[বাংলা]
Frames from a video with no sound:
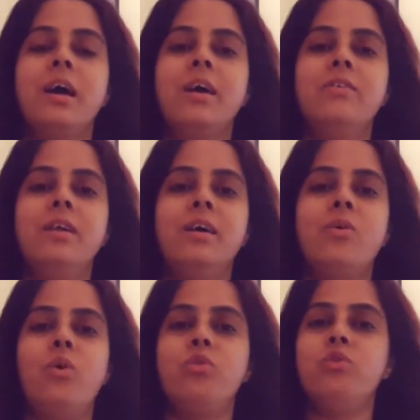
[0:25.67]
কেননা
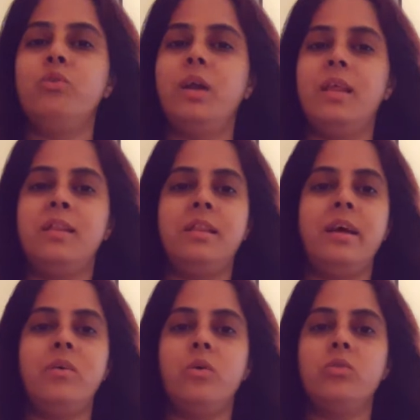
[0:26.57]
কত
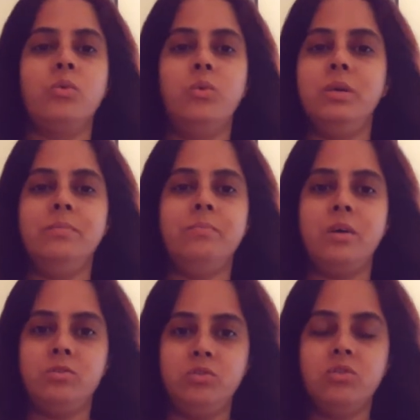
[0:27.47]
রাস্তায় কত গরিব
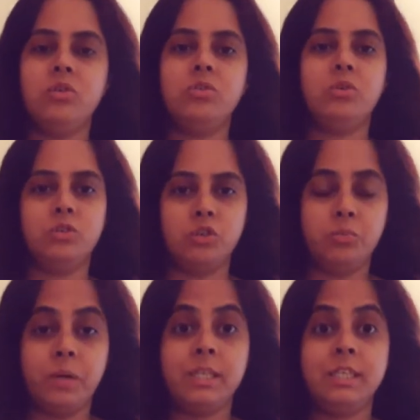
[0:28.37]
মানুষ কত কষ্ট
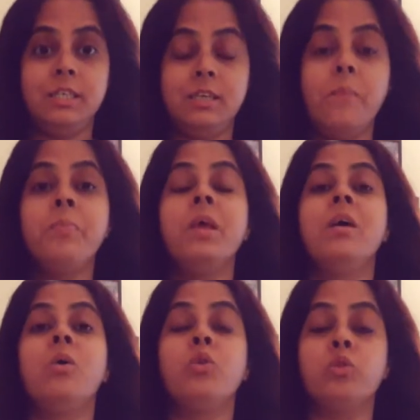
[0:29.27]
পাচ্ছে
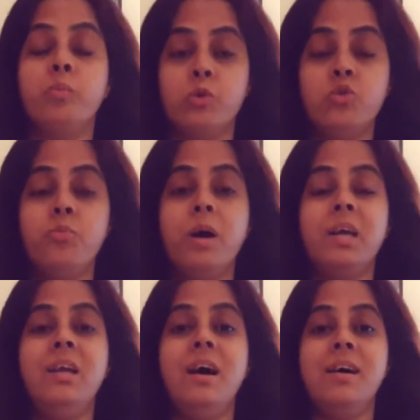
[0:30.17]
কত পশু
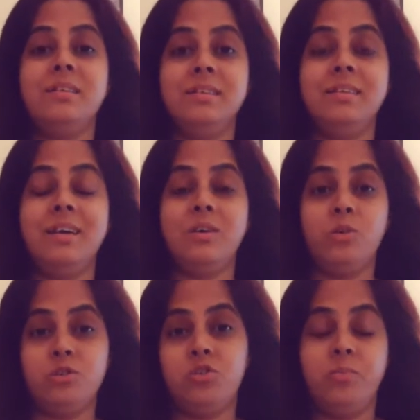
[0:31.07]
পাখিরা আছে যারা
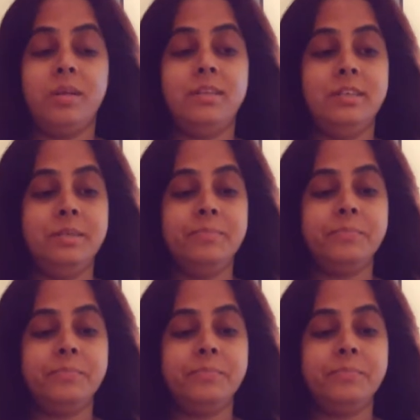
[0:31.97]
কষ্ট পাচ্ছে